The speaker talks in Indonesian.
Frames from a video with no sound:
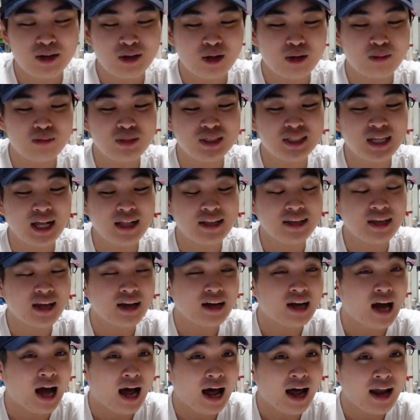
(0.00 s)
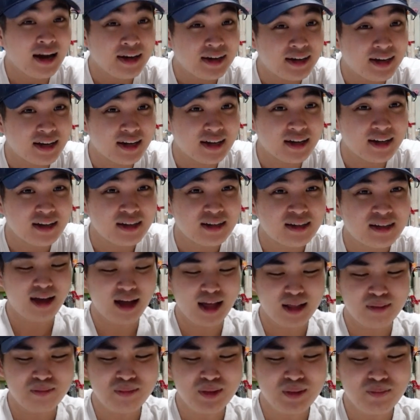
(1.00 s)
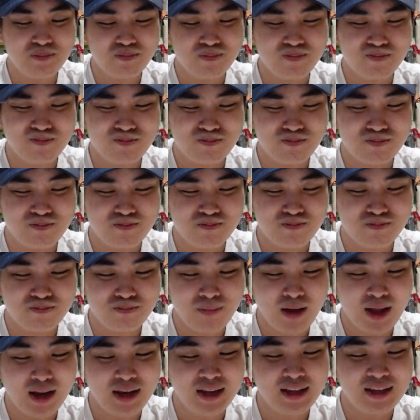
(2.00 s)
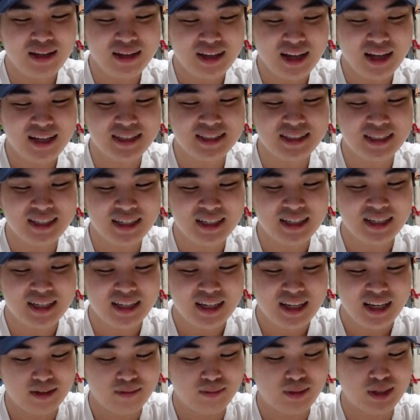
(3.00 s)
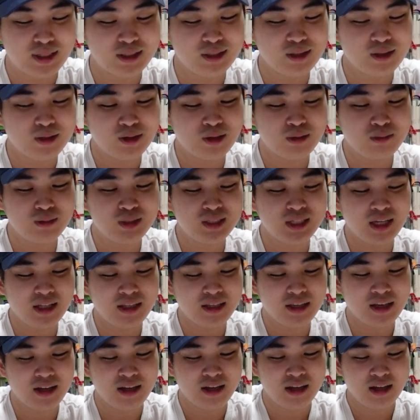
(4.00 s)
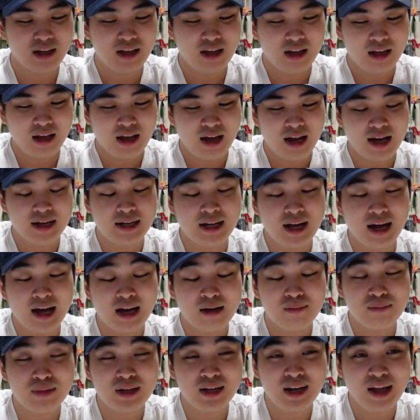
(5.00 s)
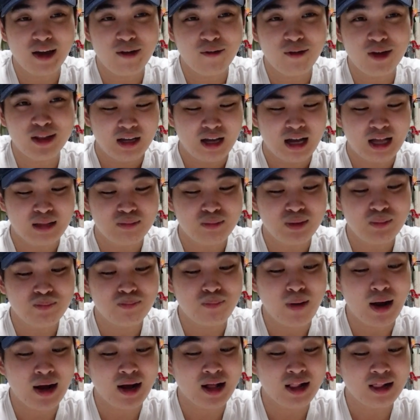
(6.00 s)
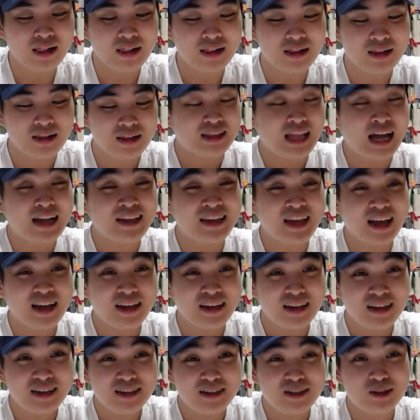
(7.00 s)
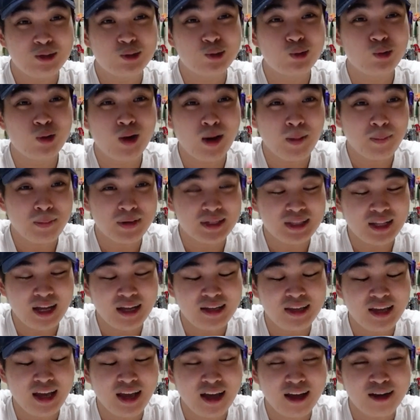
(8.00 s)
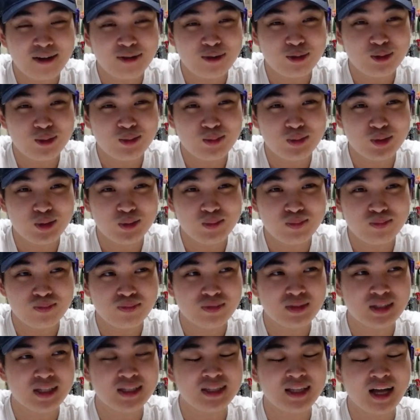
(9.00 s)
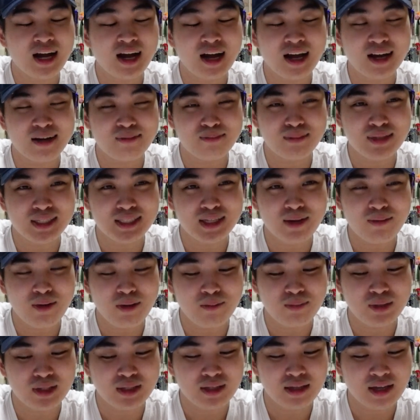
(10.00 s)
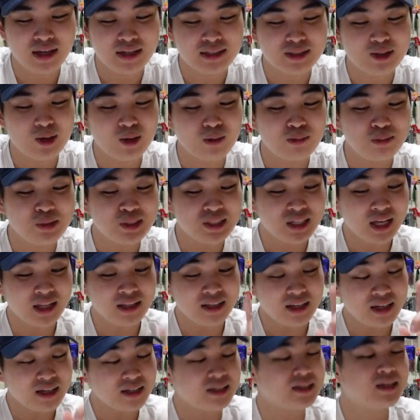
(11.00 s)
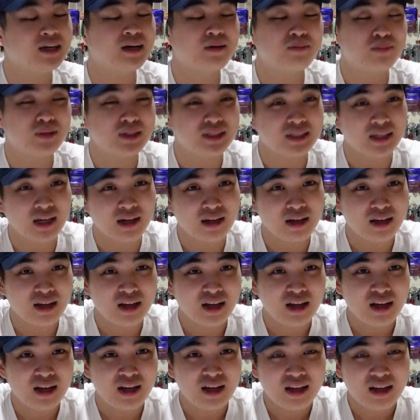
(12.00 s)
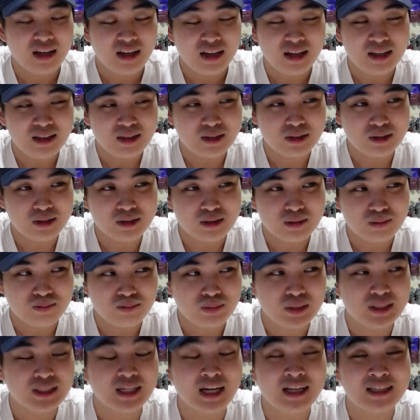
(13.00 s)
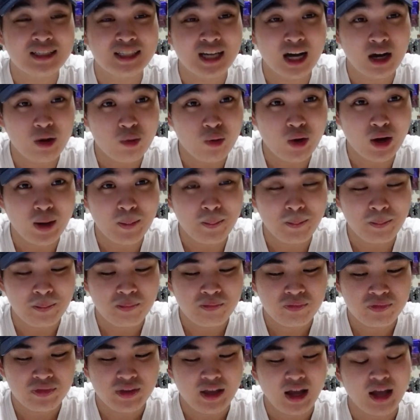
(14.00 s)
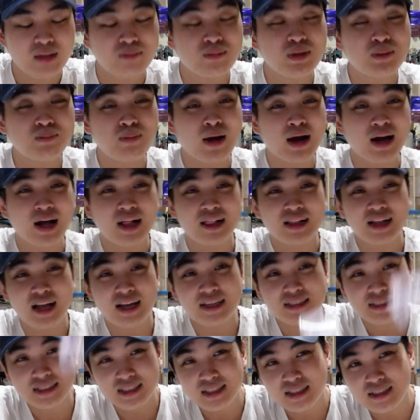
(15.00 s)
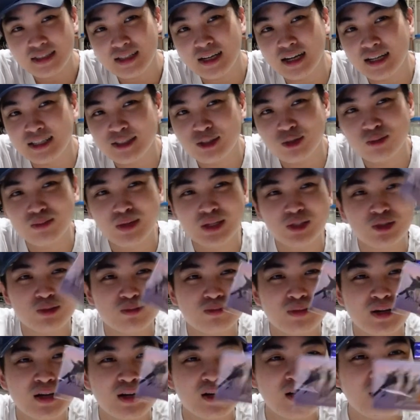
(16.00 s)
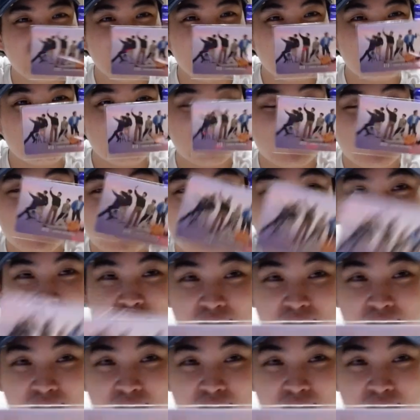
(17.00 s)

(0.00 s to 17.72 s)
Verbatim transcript: Kalau misalnya nggak ada, admin paling kasih besok kalau misalnya ada Army lewat, admin bakal tanyain dua pertanyaan umum tentang Army sama BTS. Kalau misalnya dia bisa itu bisa jawab, admin bakal kasih dengan cuma-cuma foto